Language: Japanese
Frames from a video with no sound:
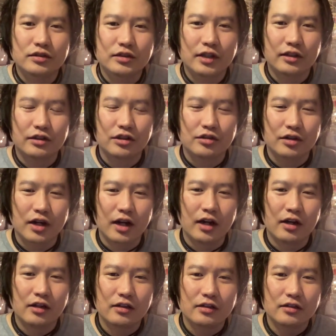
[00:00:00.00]
なんていうか、
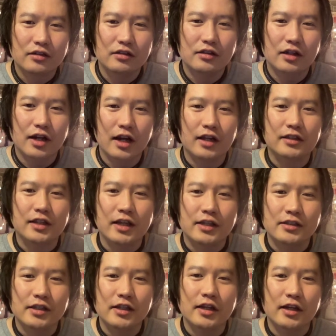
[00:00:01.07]
家庭
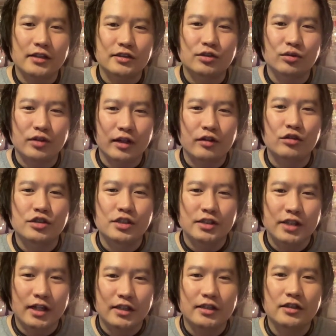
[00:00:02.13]
生活を楽しん
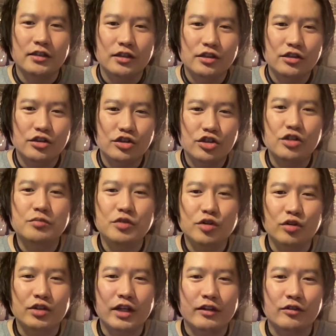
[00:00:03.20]
だり、趣味
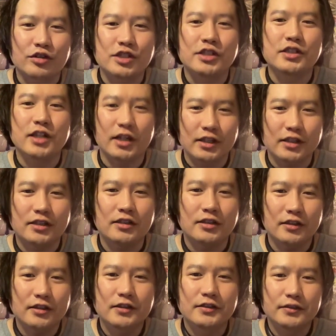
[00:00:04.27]
を楽しんだり、
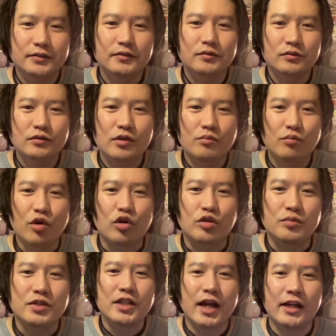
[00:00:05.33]
僕
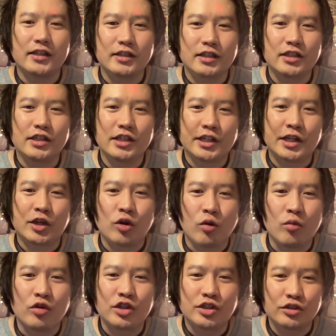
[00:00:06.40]
たいに引きこ
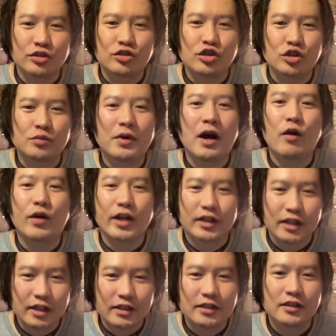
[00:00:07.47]
もり YouTuber をやっ
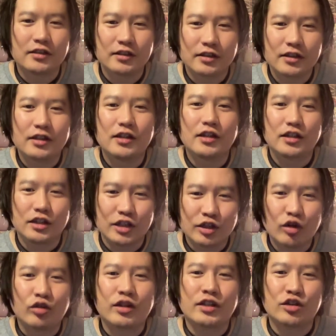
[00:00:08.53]
たり、い
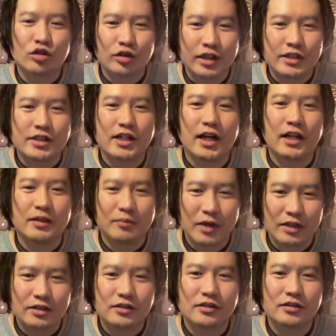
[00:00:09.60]
ろんな人たちがい
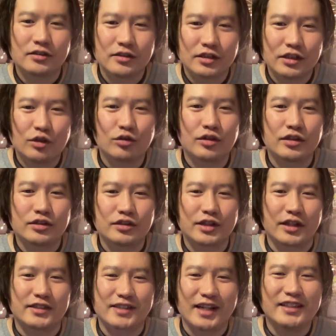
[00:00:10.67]
ます。いろん、
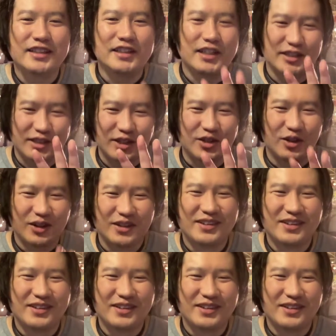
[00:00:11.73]
で3人ですけど、